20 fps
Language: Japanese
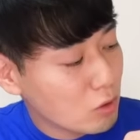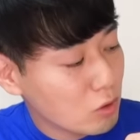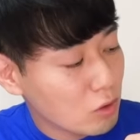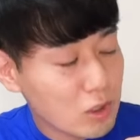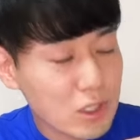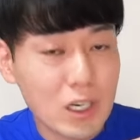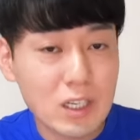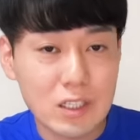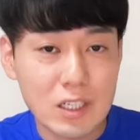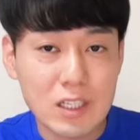
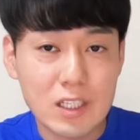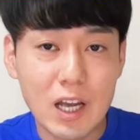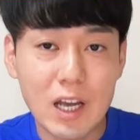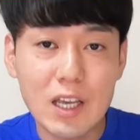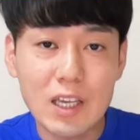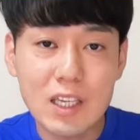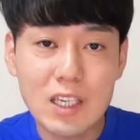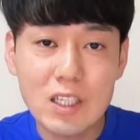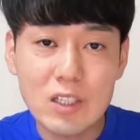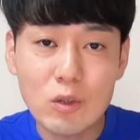こちらですね
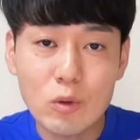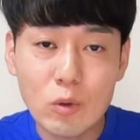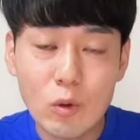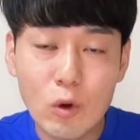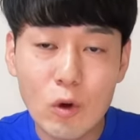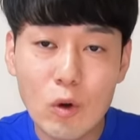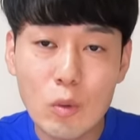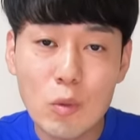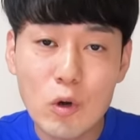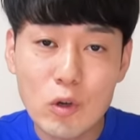最近の
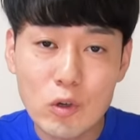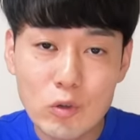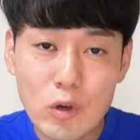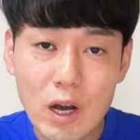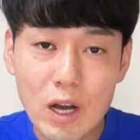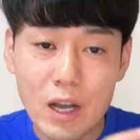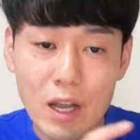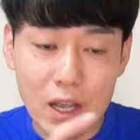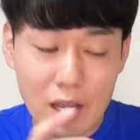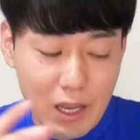項目
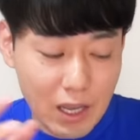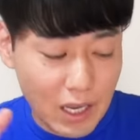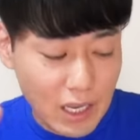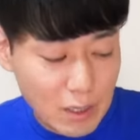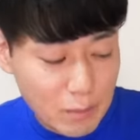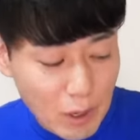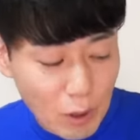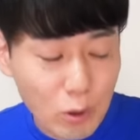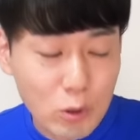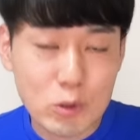は
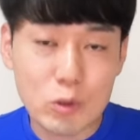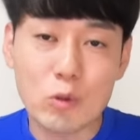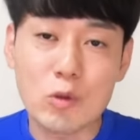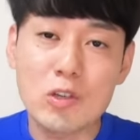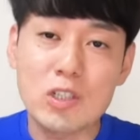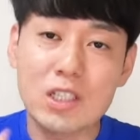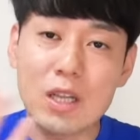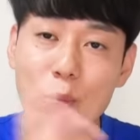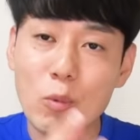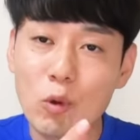今保
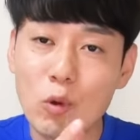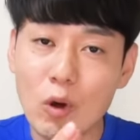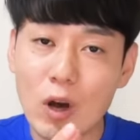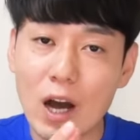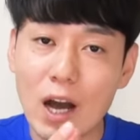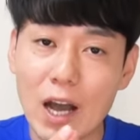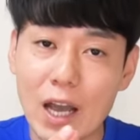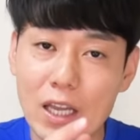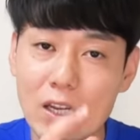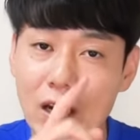存したもの
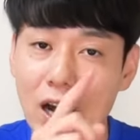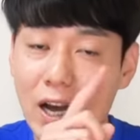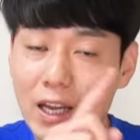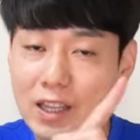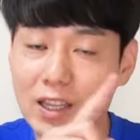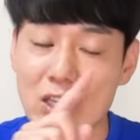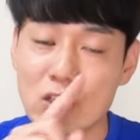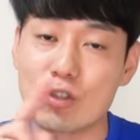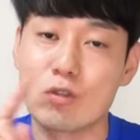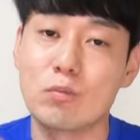が入っ
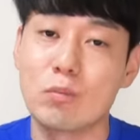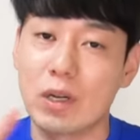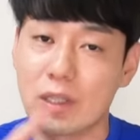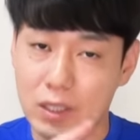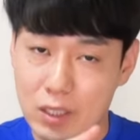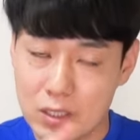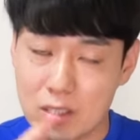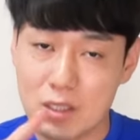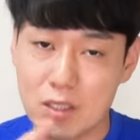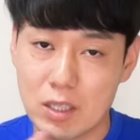た順
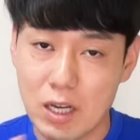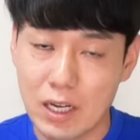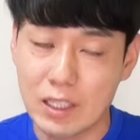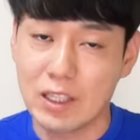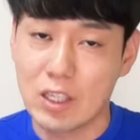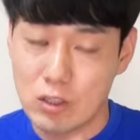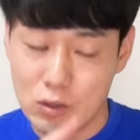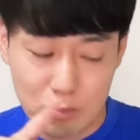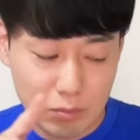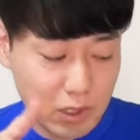番です
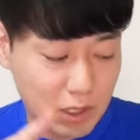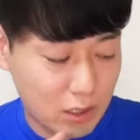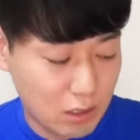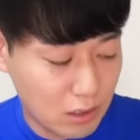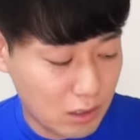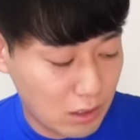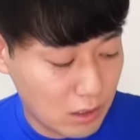入った順番